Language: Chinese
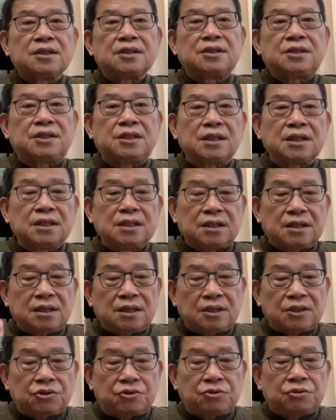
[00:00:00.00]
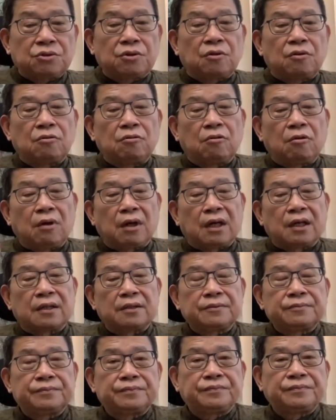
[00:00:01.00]
经济的虚空化，
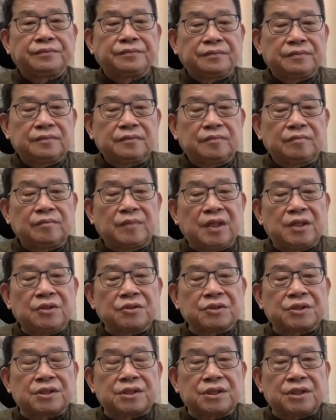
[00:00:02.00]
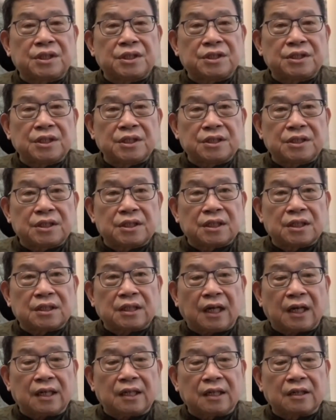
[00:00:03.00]
没有实体经济的
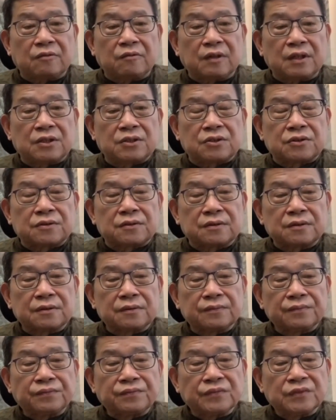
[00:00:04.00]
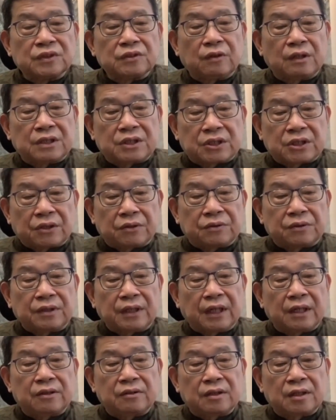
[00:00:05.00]
大量的外出、外走，
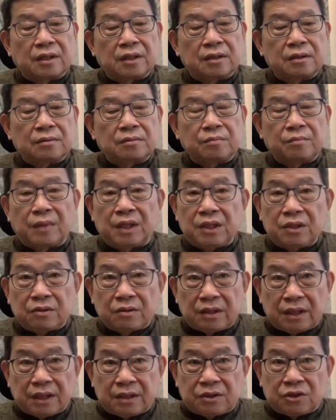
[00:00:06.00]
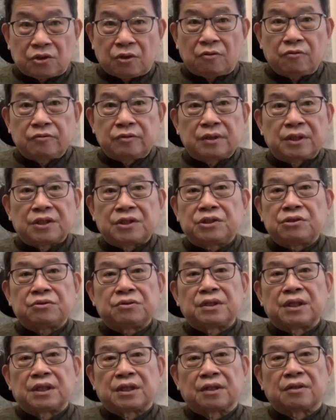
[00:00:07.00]
然后呢，没有人充分的就
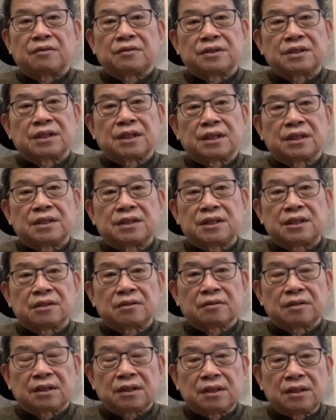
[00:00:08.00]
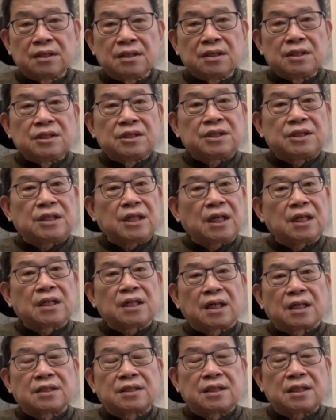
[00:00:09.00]
业的空间的机会。香
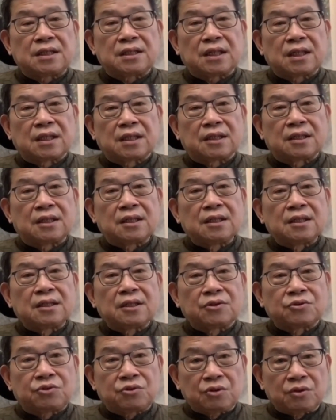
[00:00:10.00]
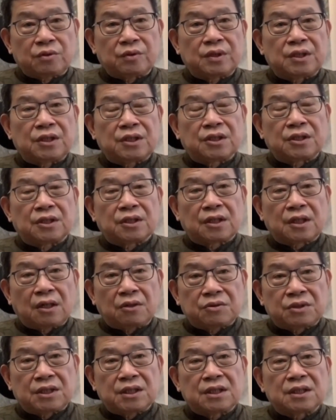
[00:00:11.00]
港现在要做一个高
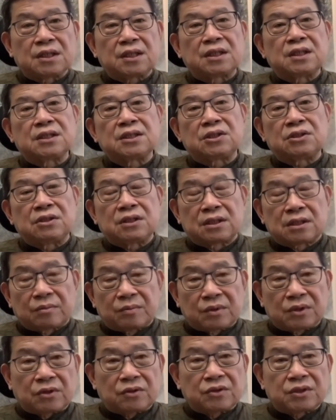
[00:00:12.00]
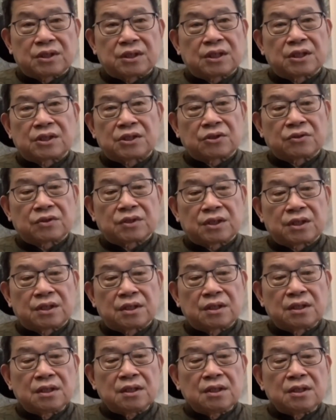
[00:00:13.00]
新科技什么东西的中心，
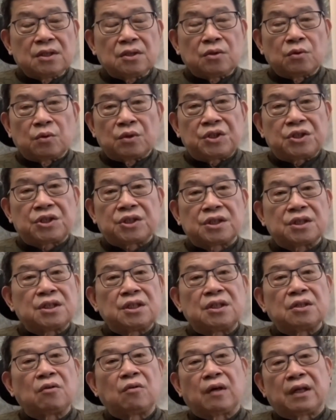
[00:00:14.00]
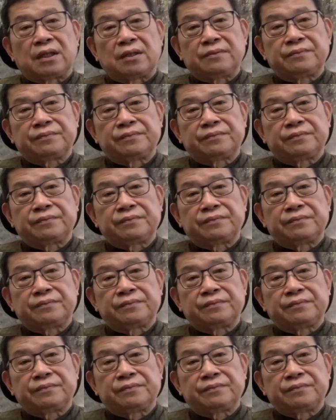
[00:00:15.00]
为时已晚，